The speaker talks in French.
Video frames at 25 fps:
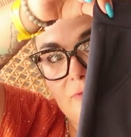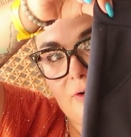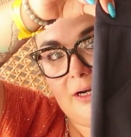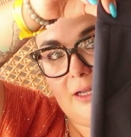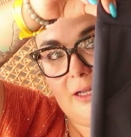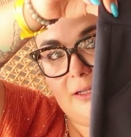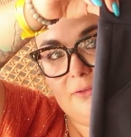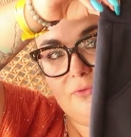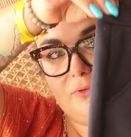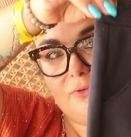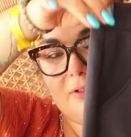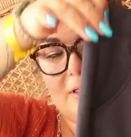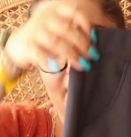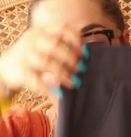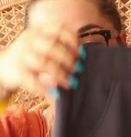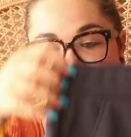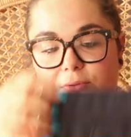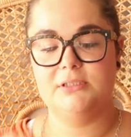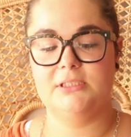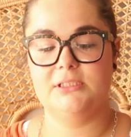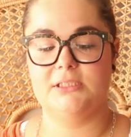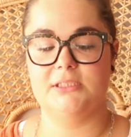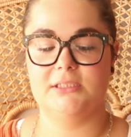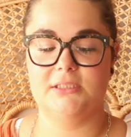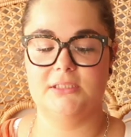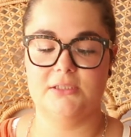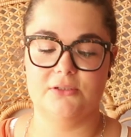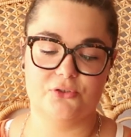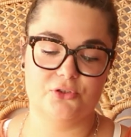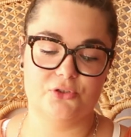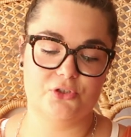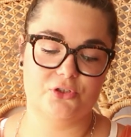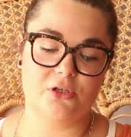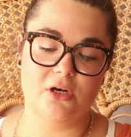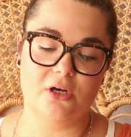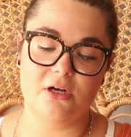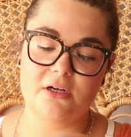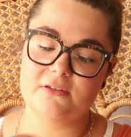Voilà, donc un petit
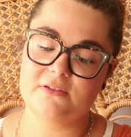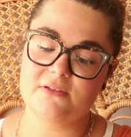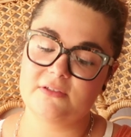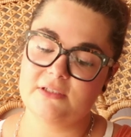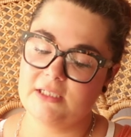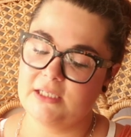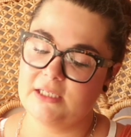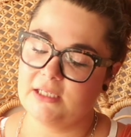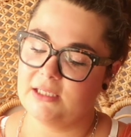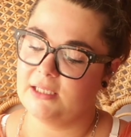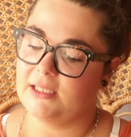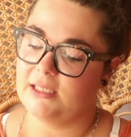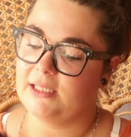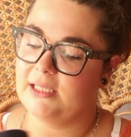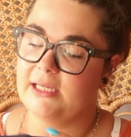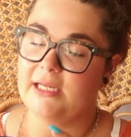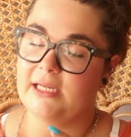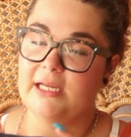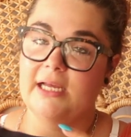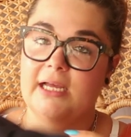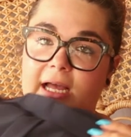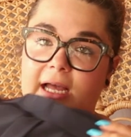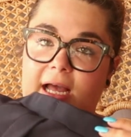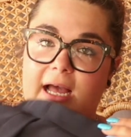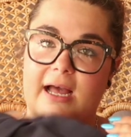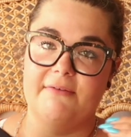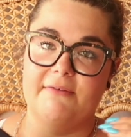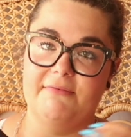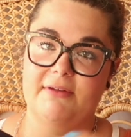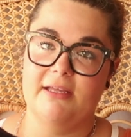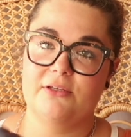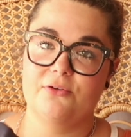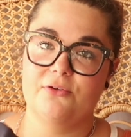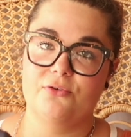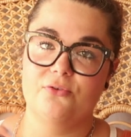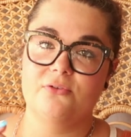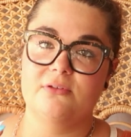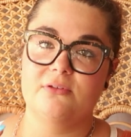short
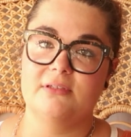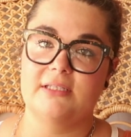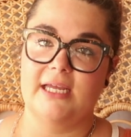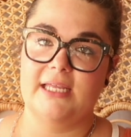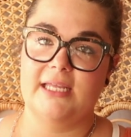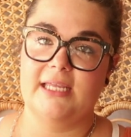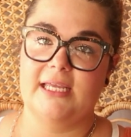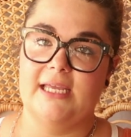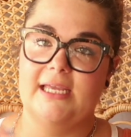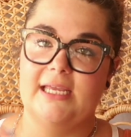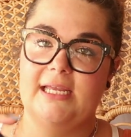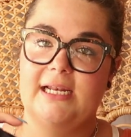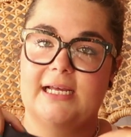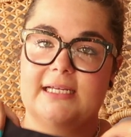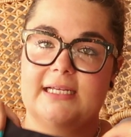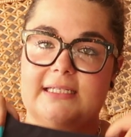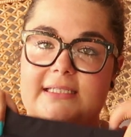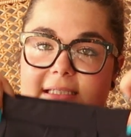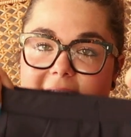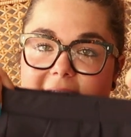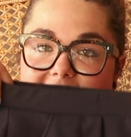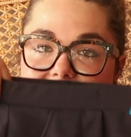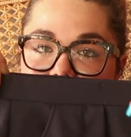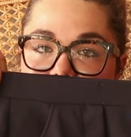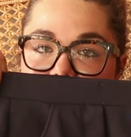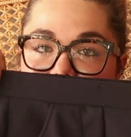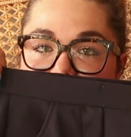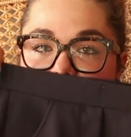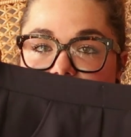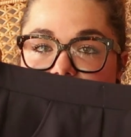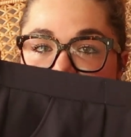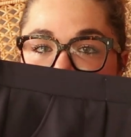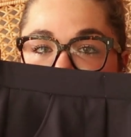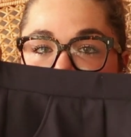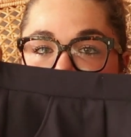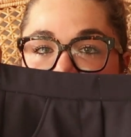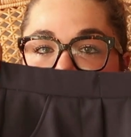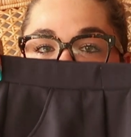avec une taille élastiquée, donc
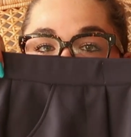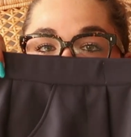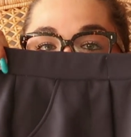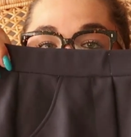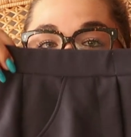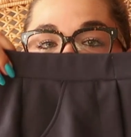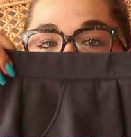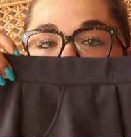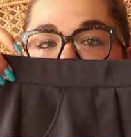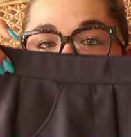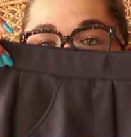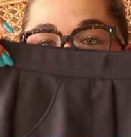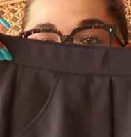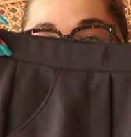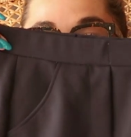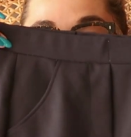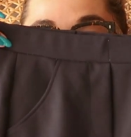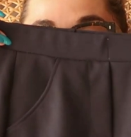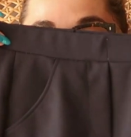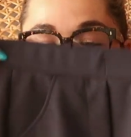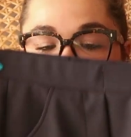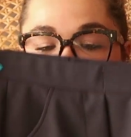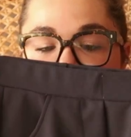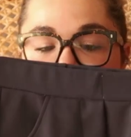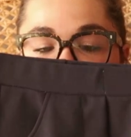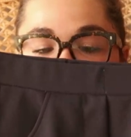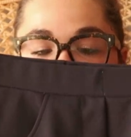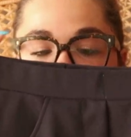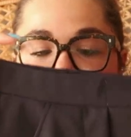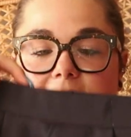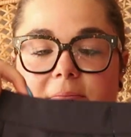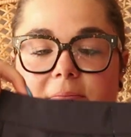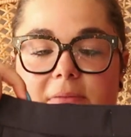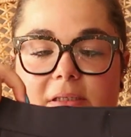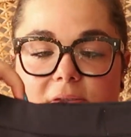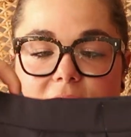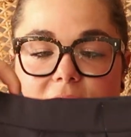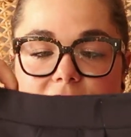c'est mini Diego de My
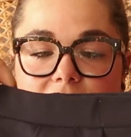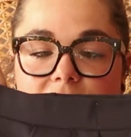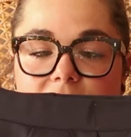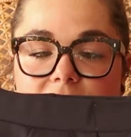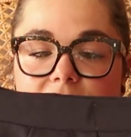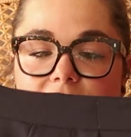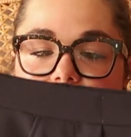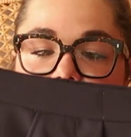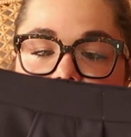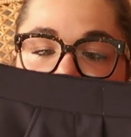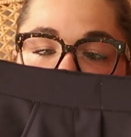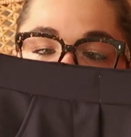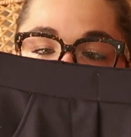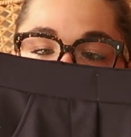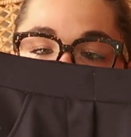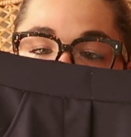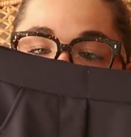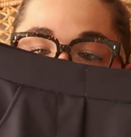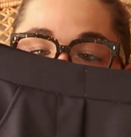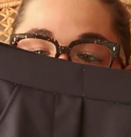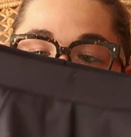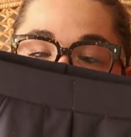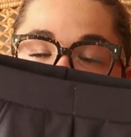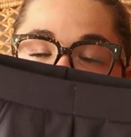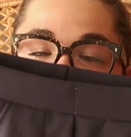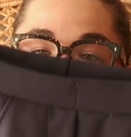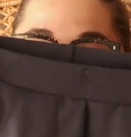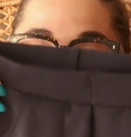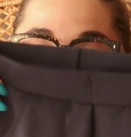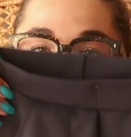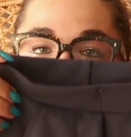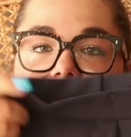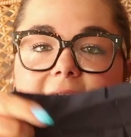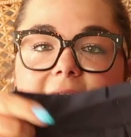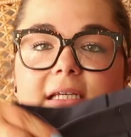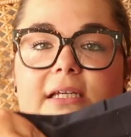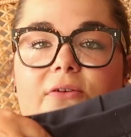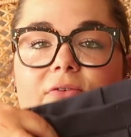Super Bison, donc avec une taille
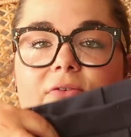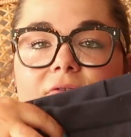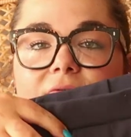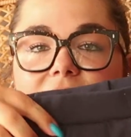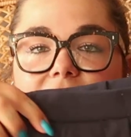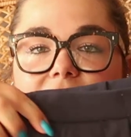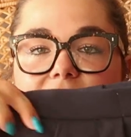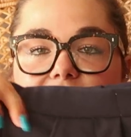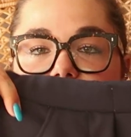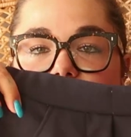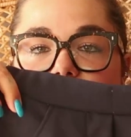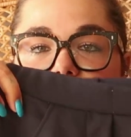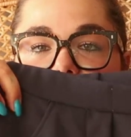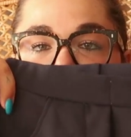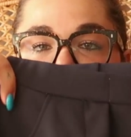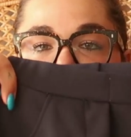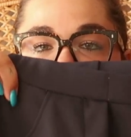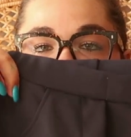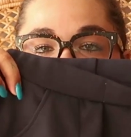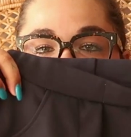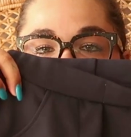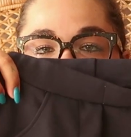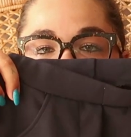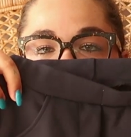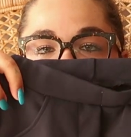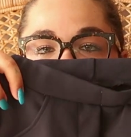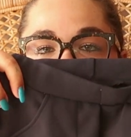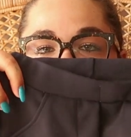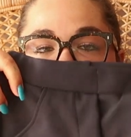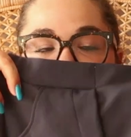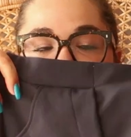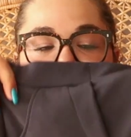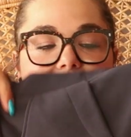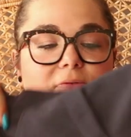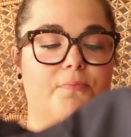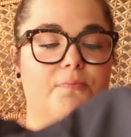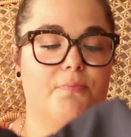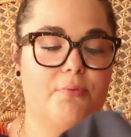élastiquée, une fausse braguette, des
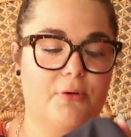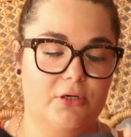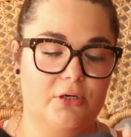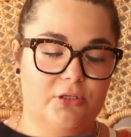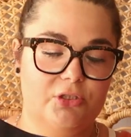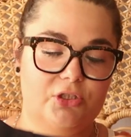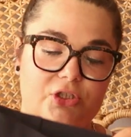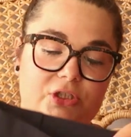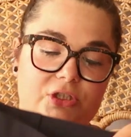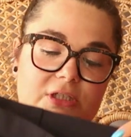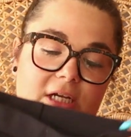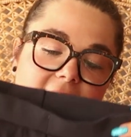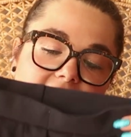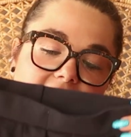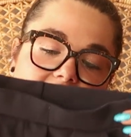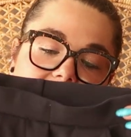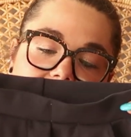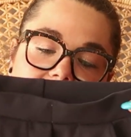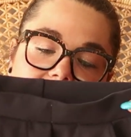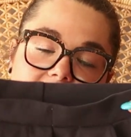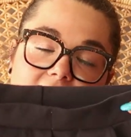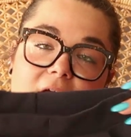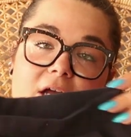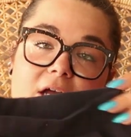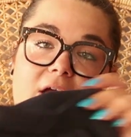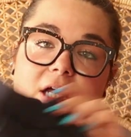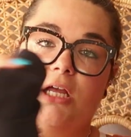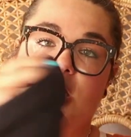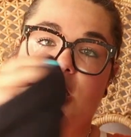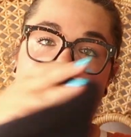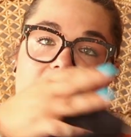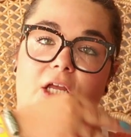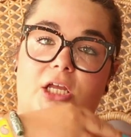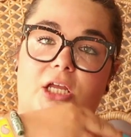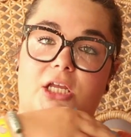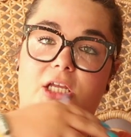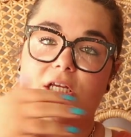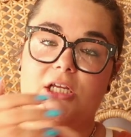petites poches,
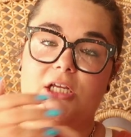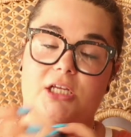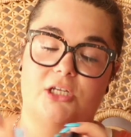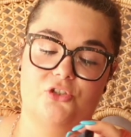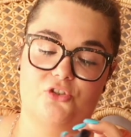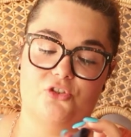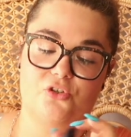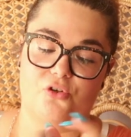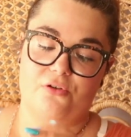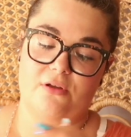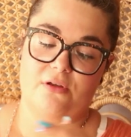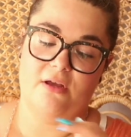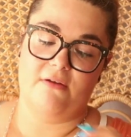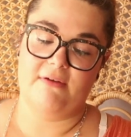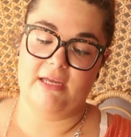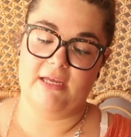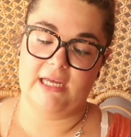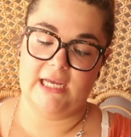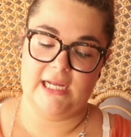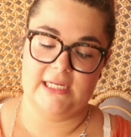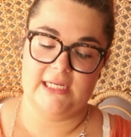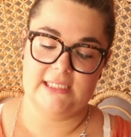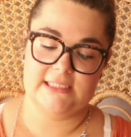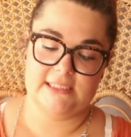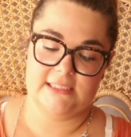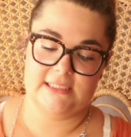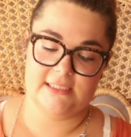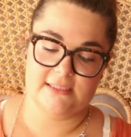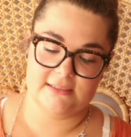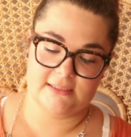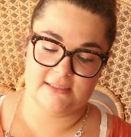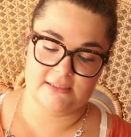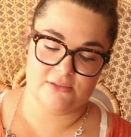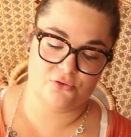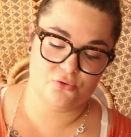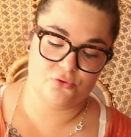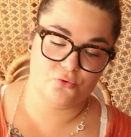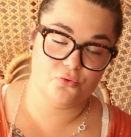et je lui avais réalisé dans un